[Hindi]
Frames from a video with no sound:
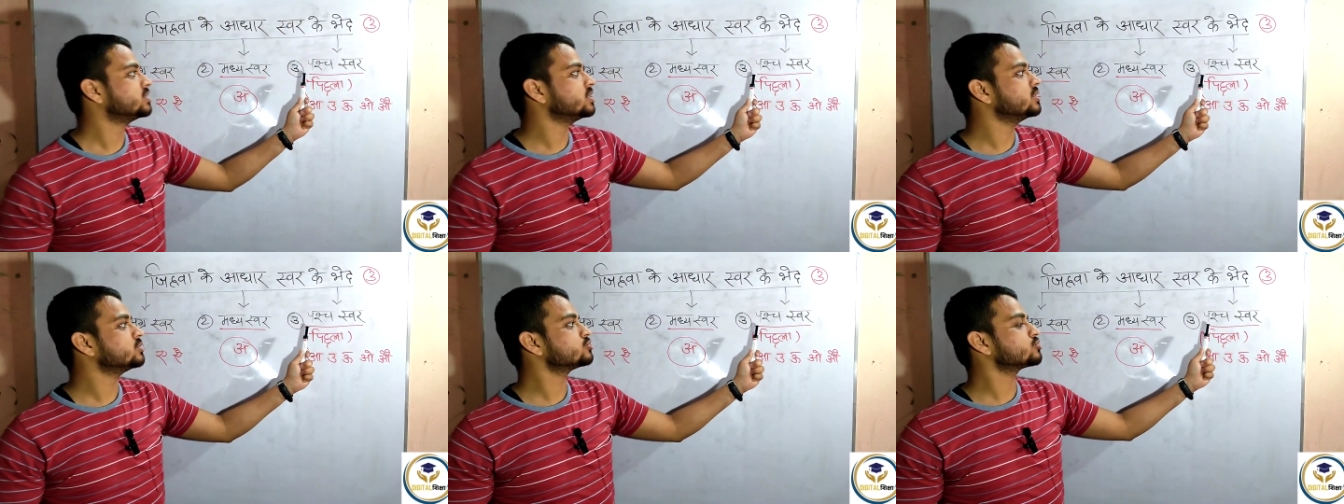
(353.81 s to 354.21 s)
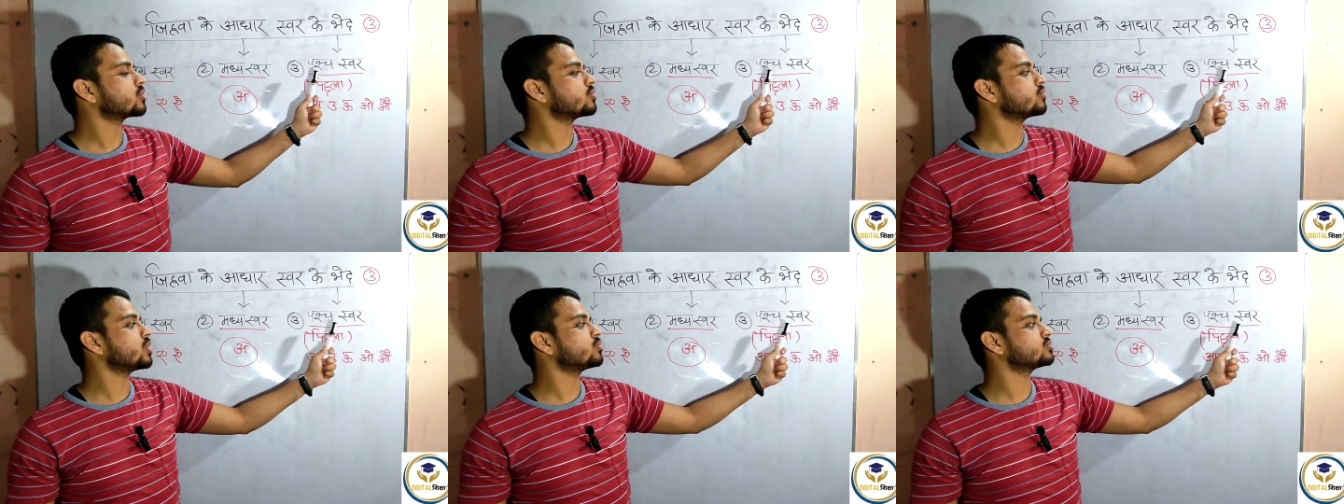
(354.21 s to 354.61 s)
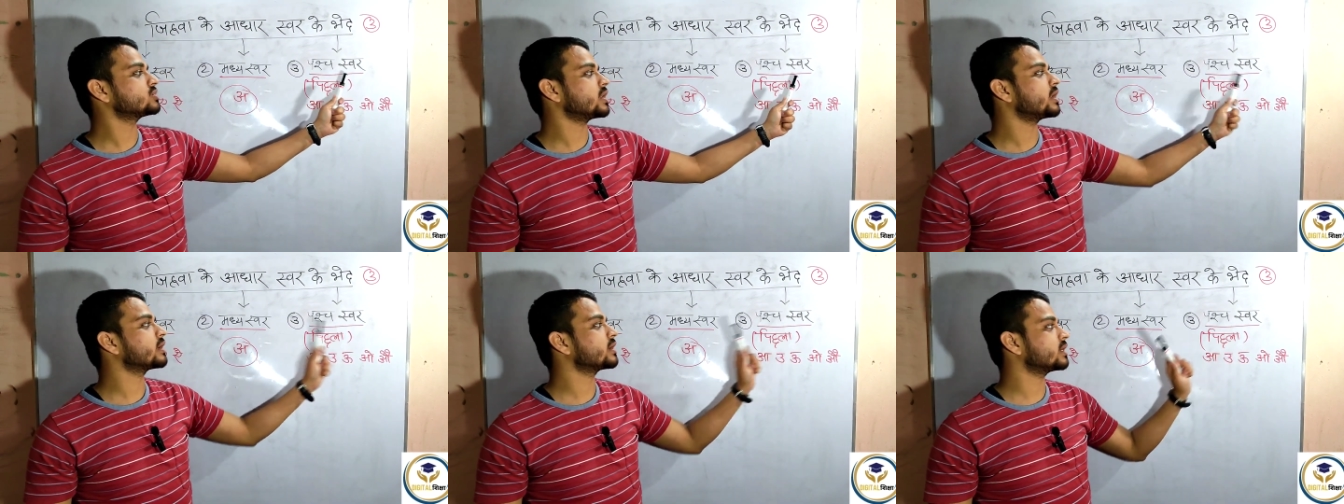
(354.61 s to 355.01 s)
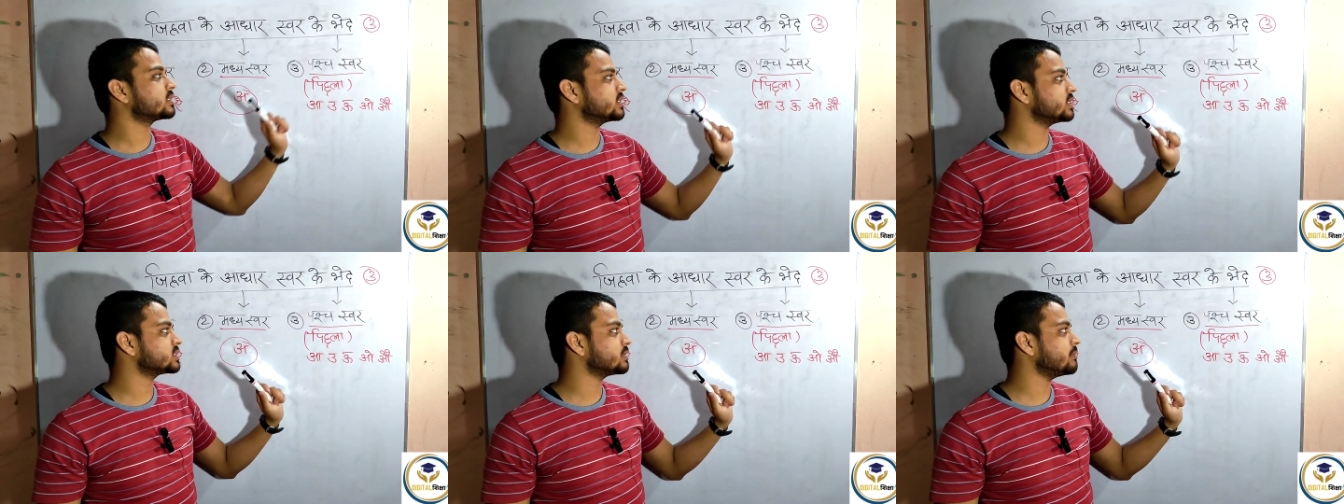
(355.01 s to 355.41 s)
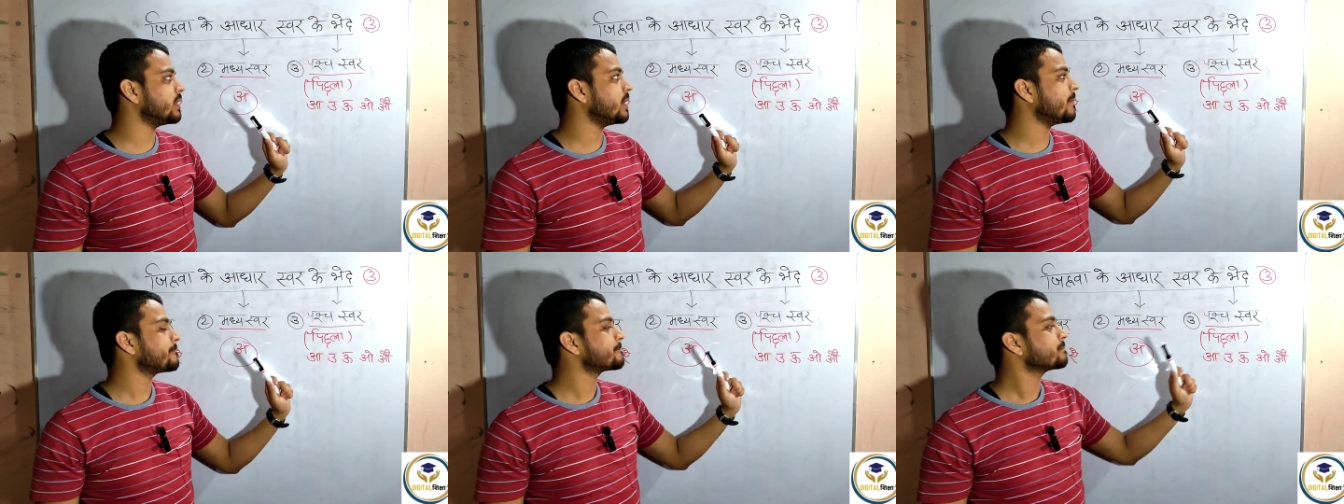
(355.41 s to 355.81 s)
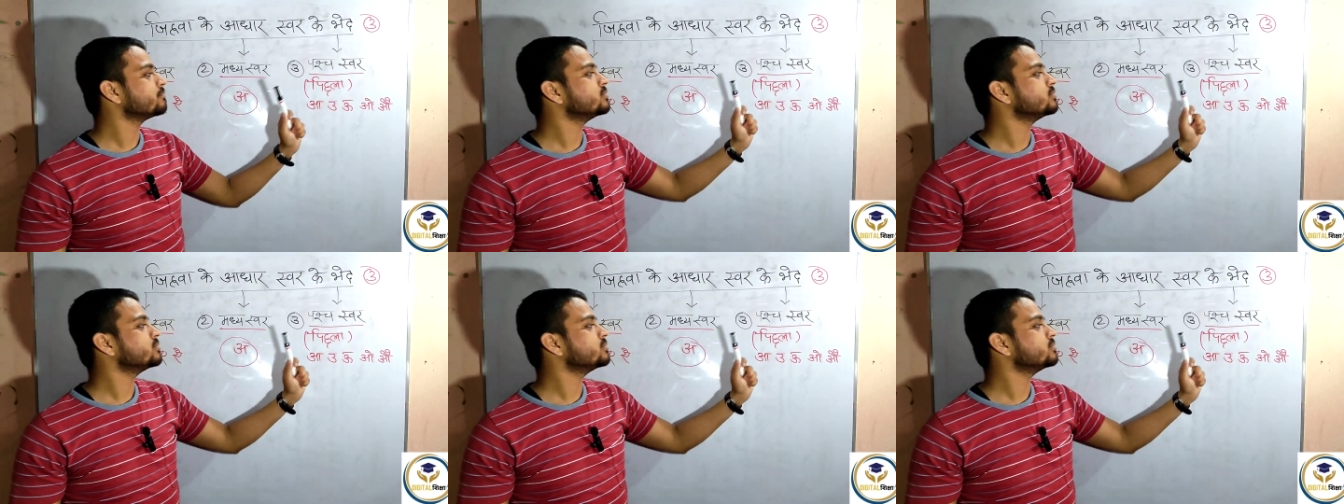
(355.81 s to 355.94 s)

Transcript: जिन स्वरों का उच्चारण करते समय